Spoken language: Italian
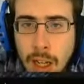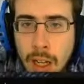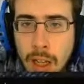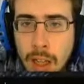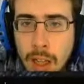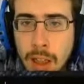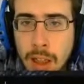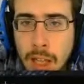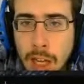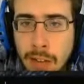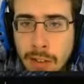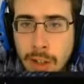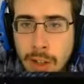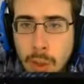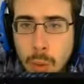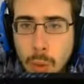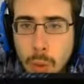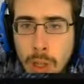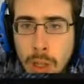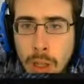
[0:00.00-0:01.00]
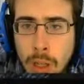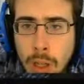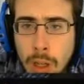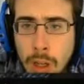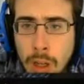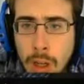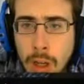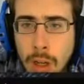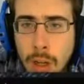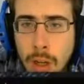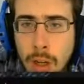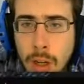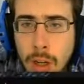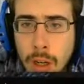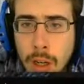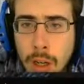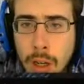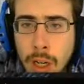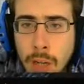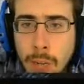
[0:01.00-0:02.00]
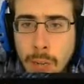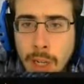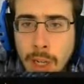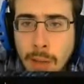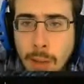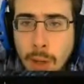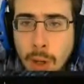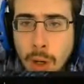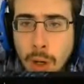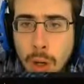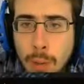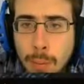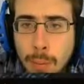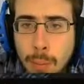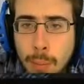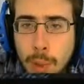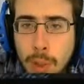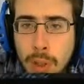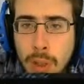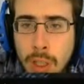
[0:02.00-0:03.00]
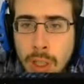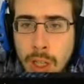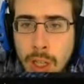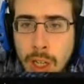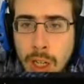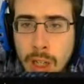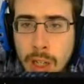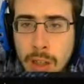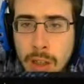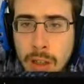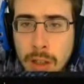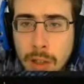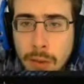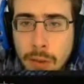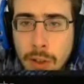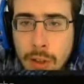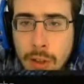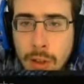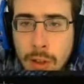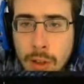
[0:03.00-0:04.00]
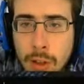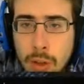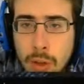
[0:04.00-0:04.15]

nave qui. Eh, rimaniamo con pochi crediti effettivamente,